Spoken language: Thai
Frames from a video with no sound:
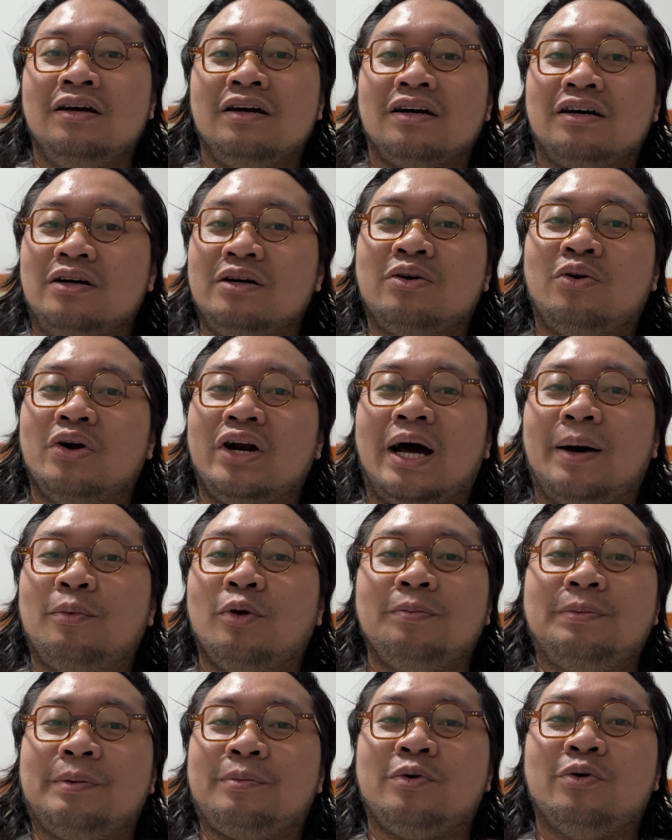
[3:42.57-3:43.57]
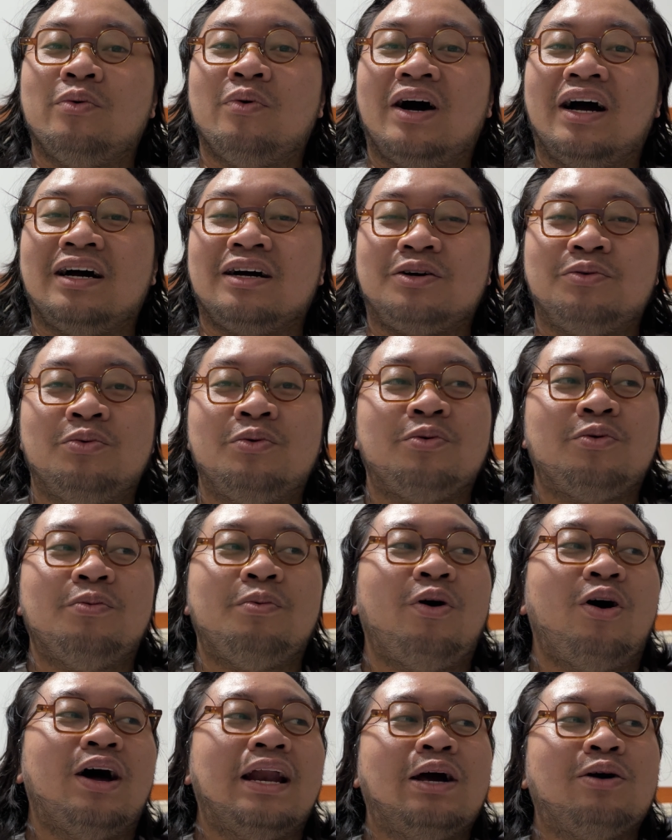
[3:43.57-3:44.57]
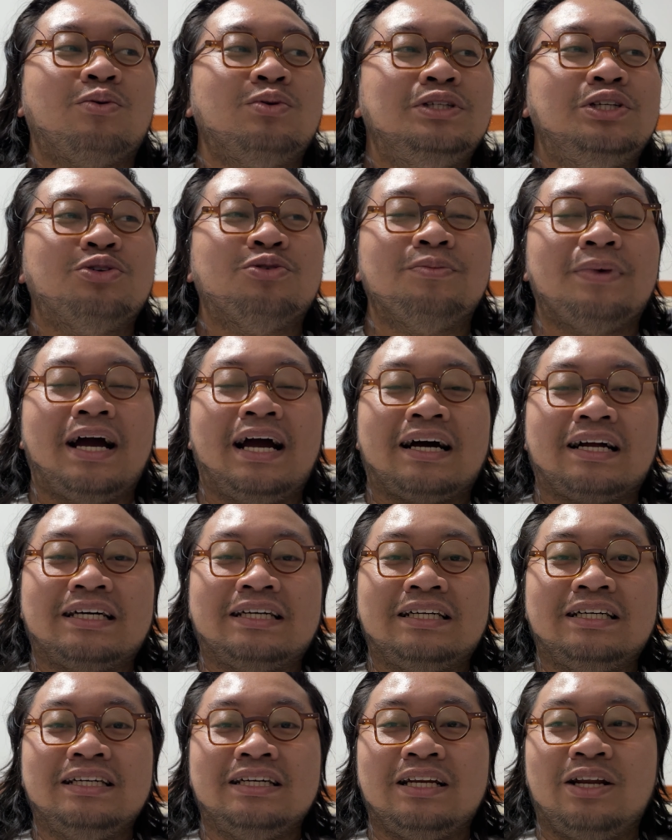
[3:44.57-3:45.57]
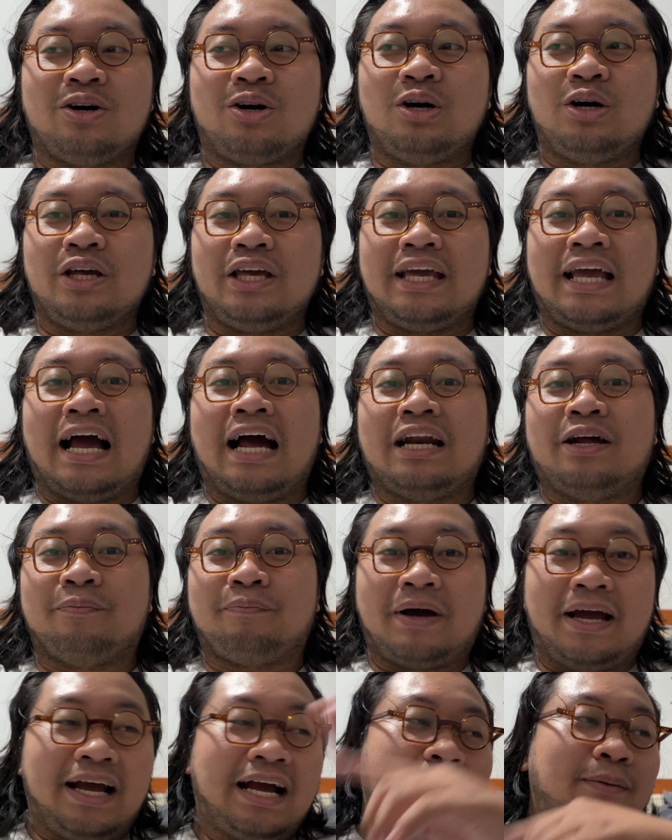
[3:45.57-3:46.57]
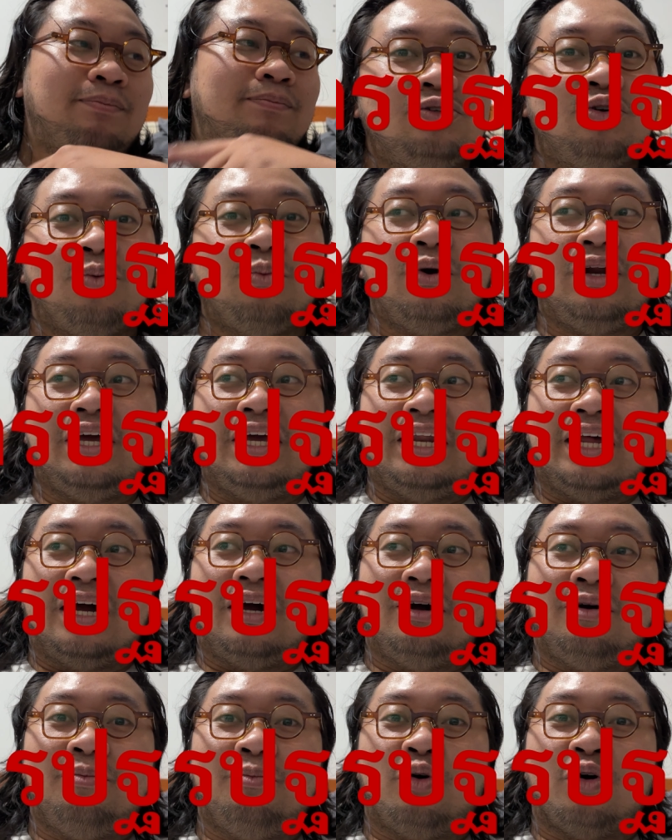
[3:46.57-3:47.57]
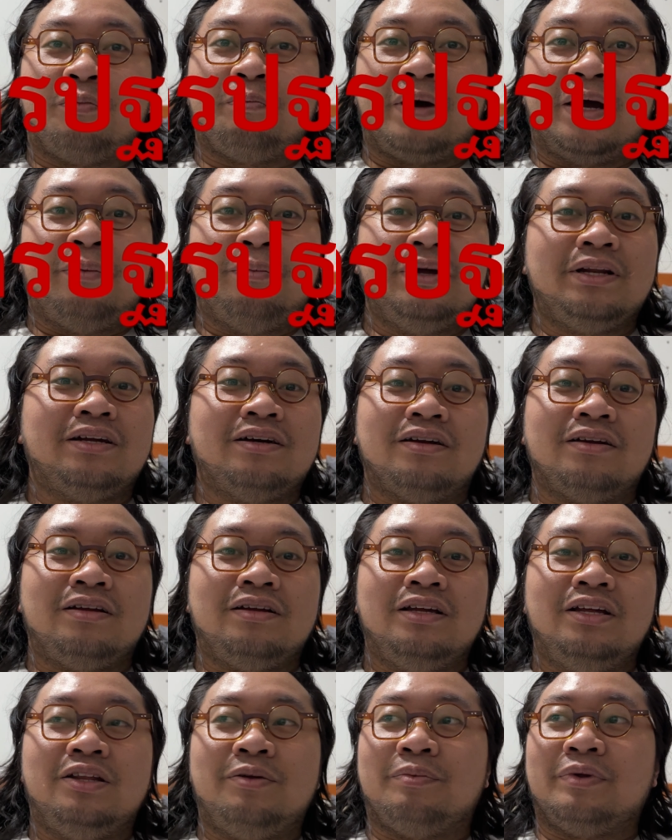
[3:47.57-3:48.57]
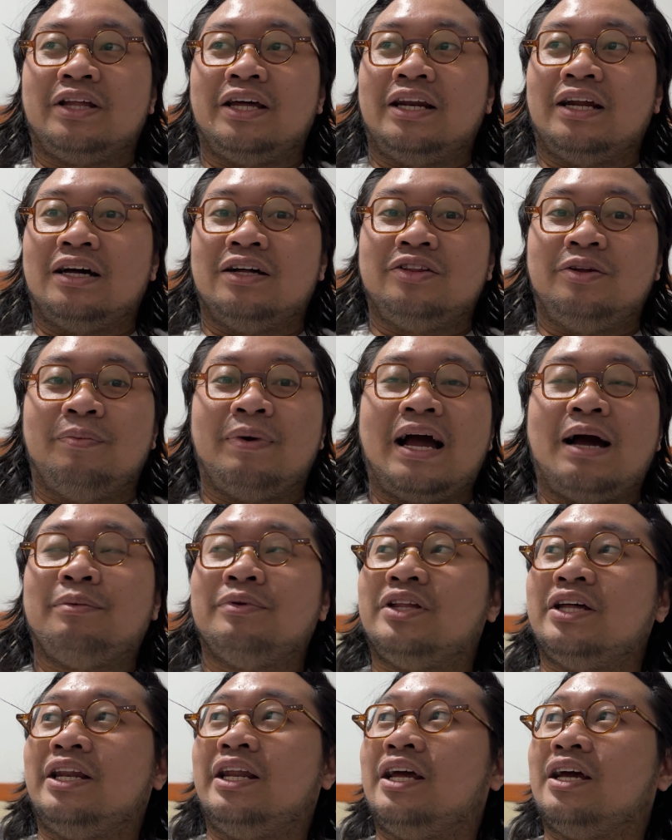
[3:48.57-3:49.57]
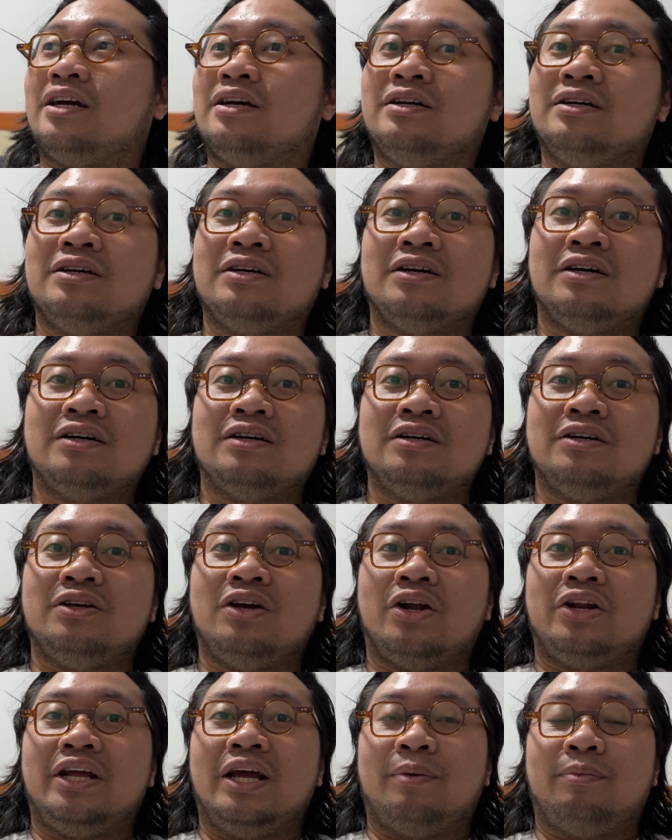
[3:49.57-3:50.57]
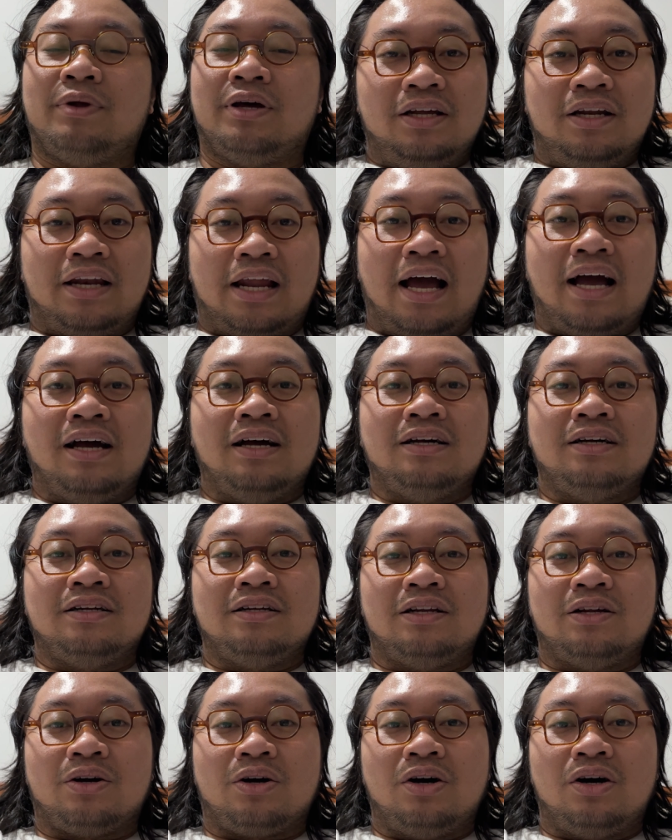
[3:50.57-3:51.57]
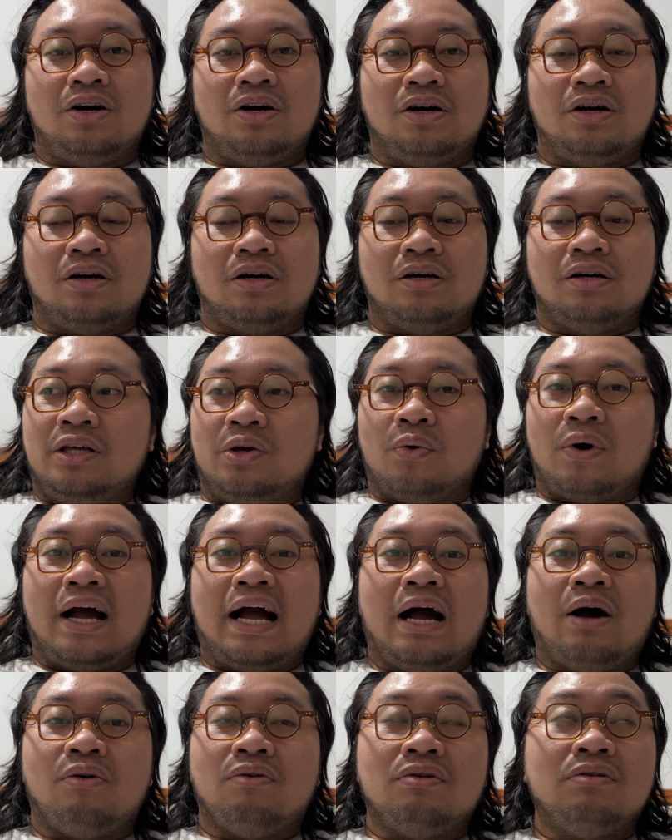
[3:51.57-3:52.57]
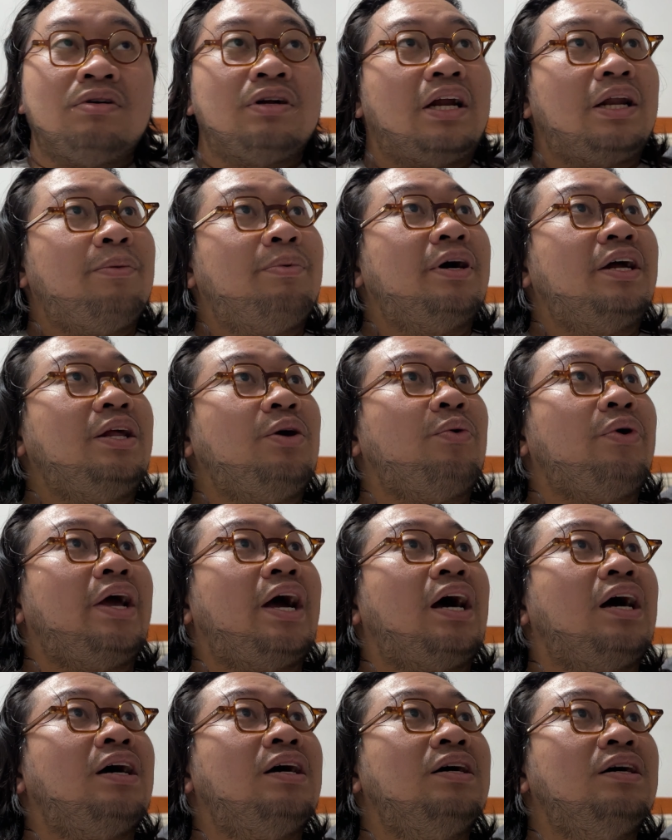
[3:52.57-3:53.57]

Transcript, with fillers: คือคนขับรถแบบกูอ่ะกูกูพอแล้วกูชิลมากเลย แล้วก็อีกอย่างหนึ่งไปกับชลบุรีเนี่ยหมดไปไม่ถึง20%อ่ะ15%เองก็คือยอดเยี่ยมเลยนะ แล้วก็หิวข้าวอันนี้เพื่อนหิวยัง